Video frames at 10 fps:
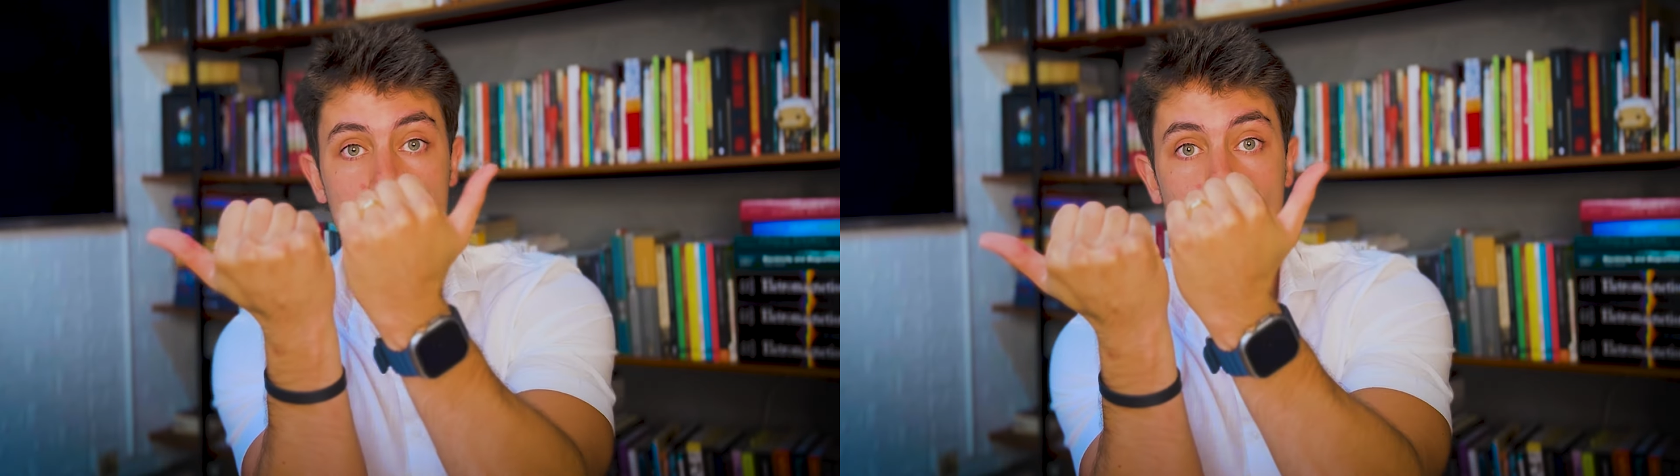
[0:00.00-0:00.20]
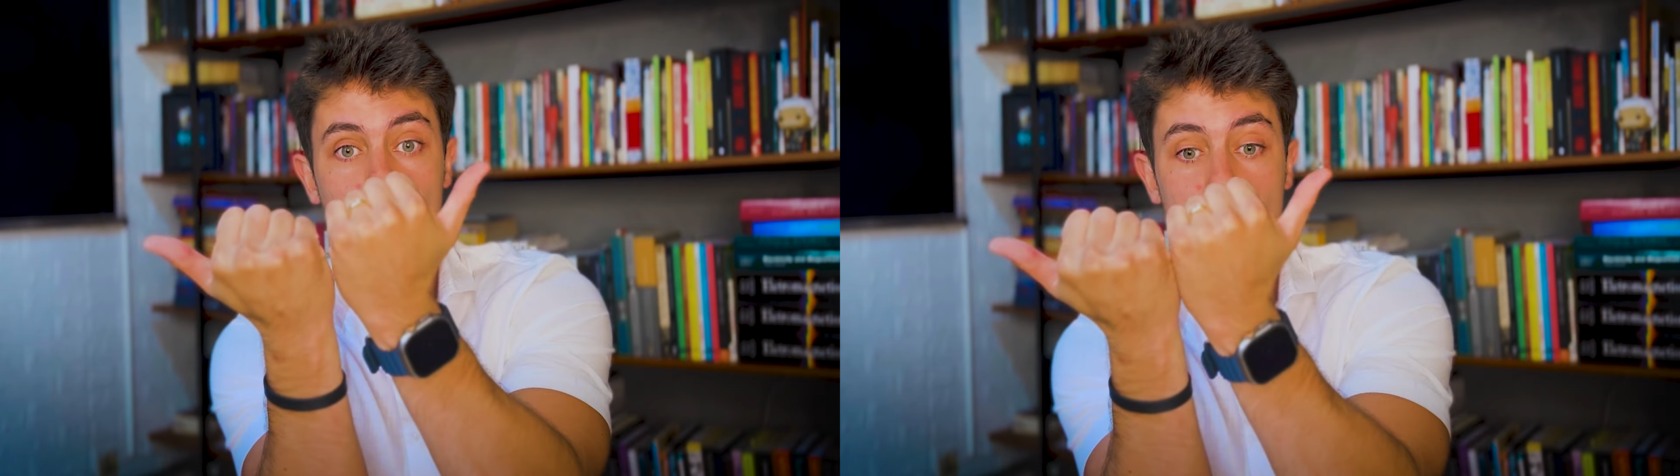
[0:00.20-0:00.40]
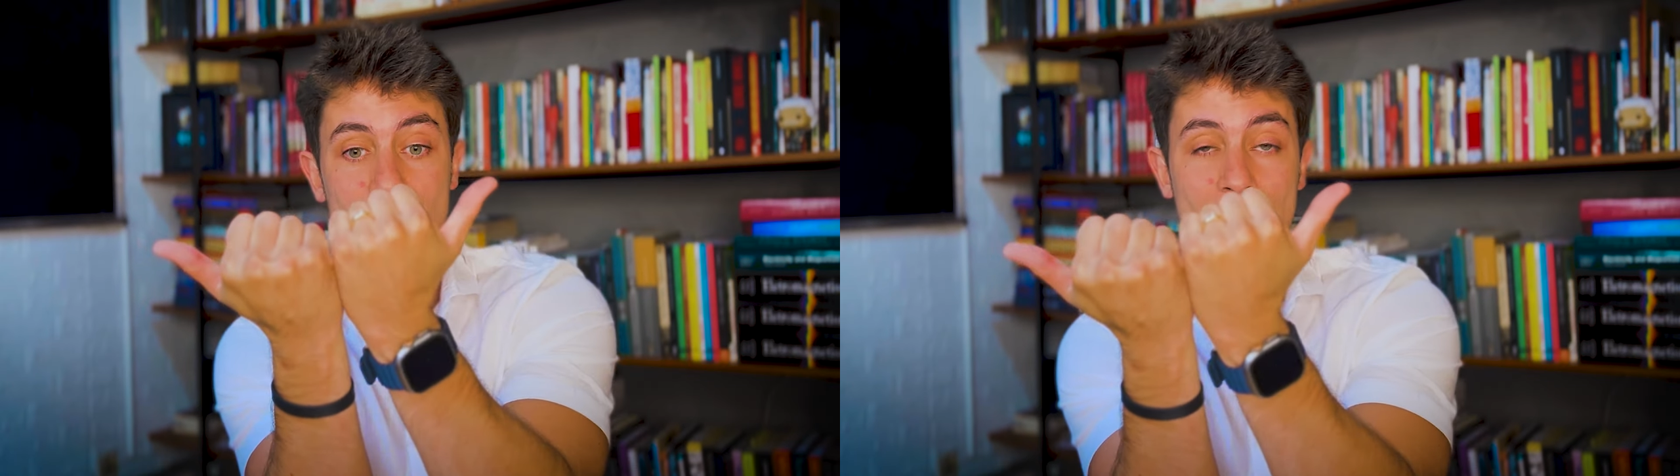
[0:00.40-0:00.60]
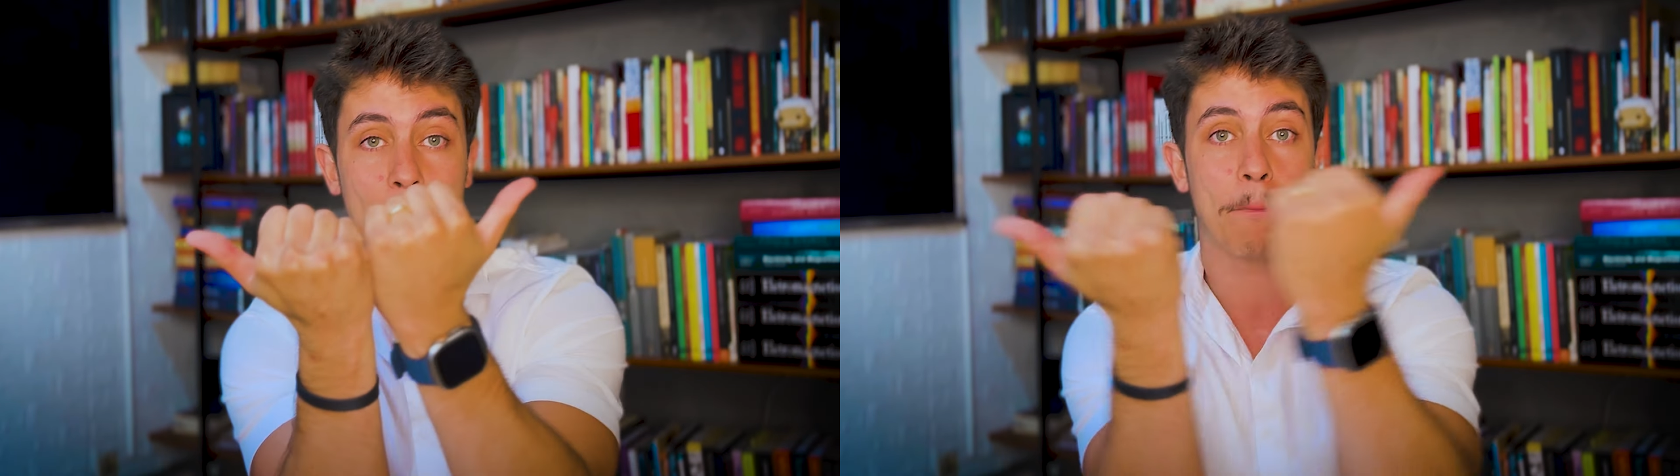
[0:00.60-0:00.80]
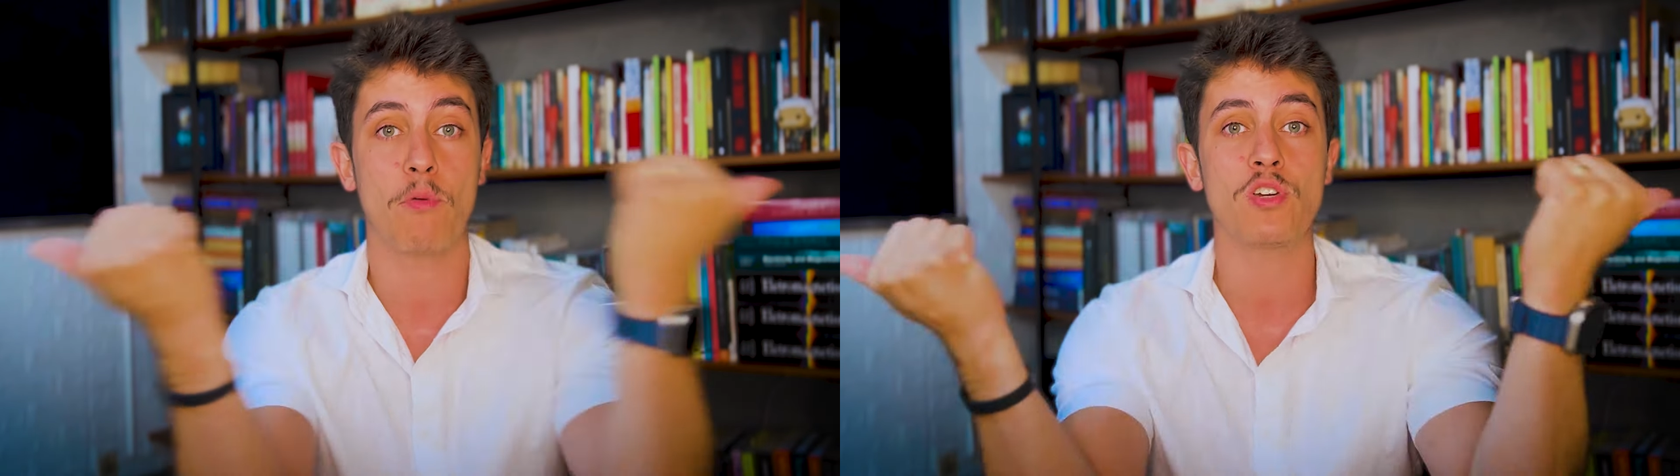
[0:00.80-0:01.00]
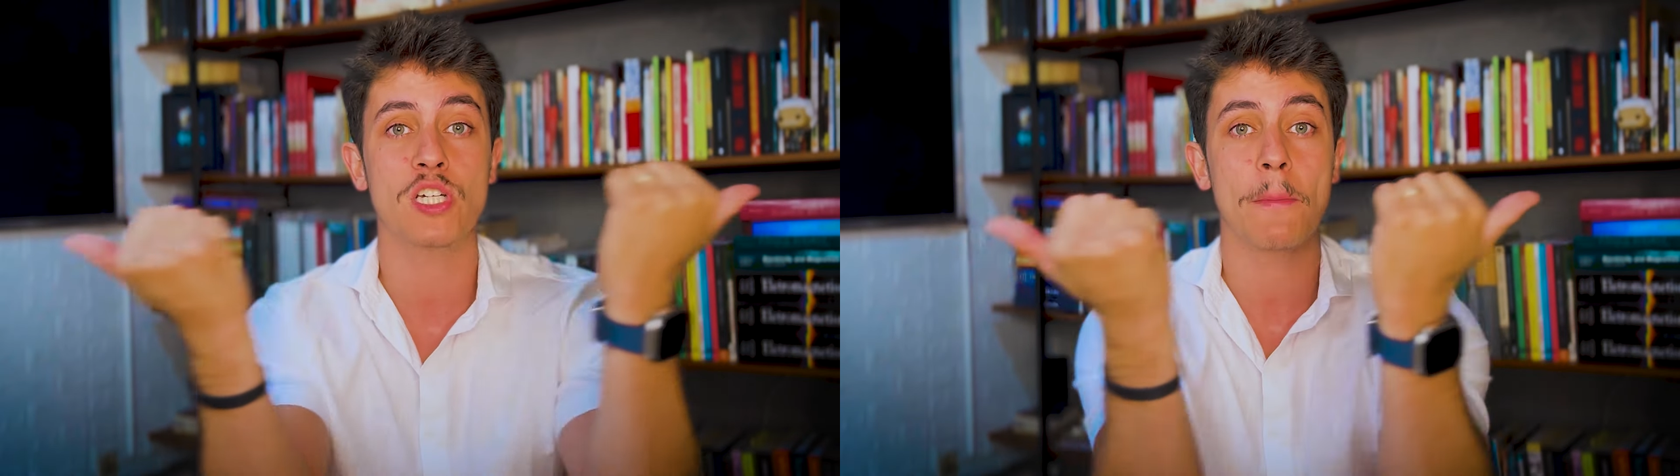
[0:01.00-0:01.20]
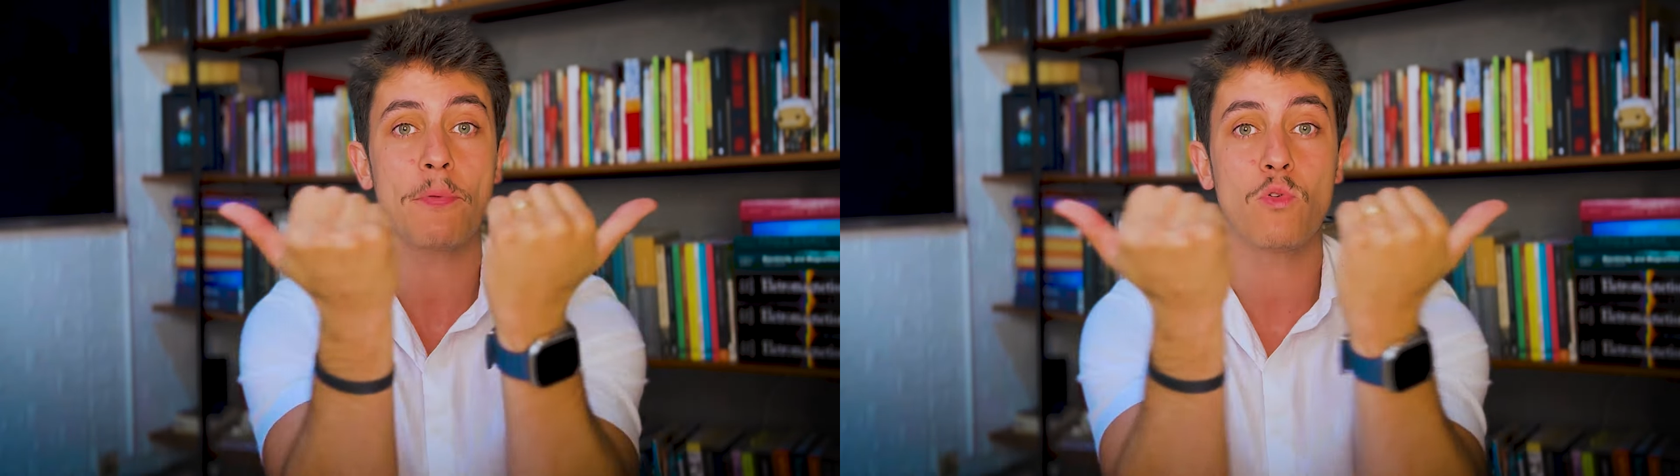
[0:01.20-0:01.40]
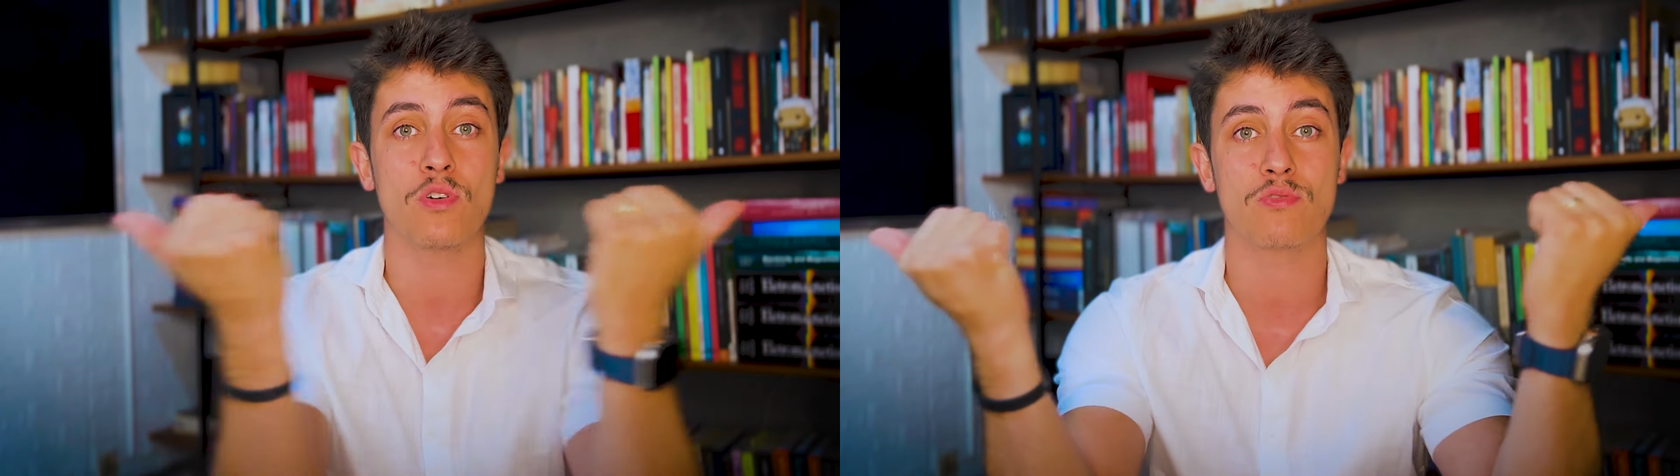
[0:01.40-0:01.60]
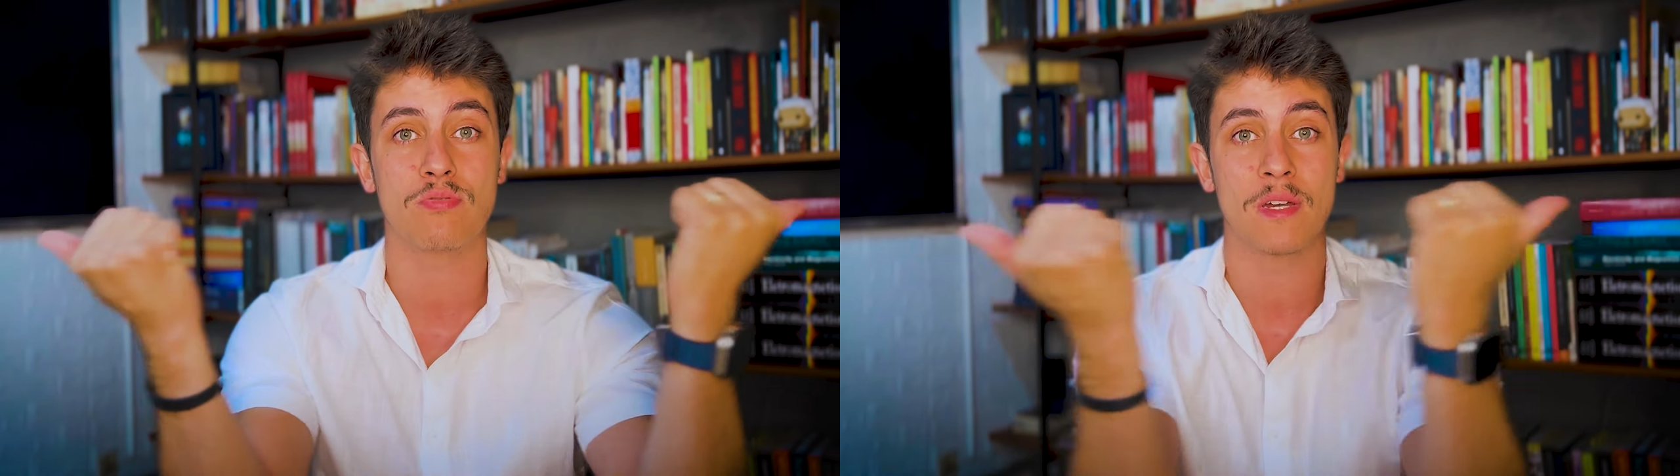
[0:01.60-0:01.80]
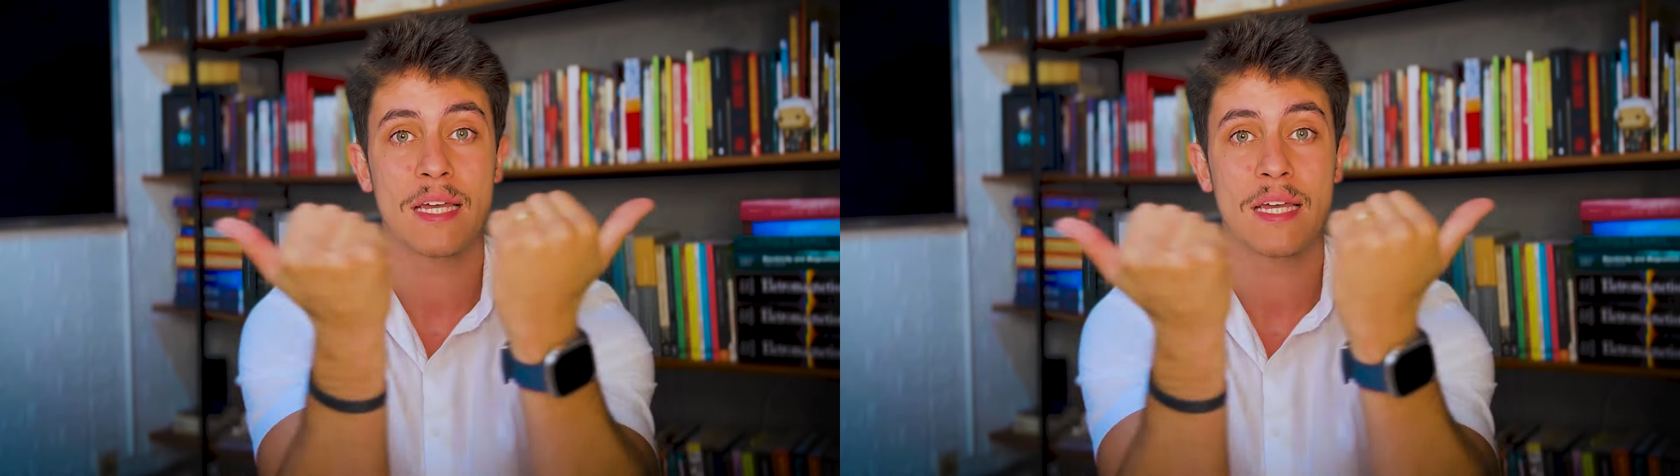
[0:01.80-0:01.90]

o outro cara puxa para o outro.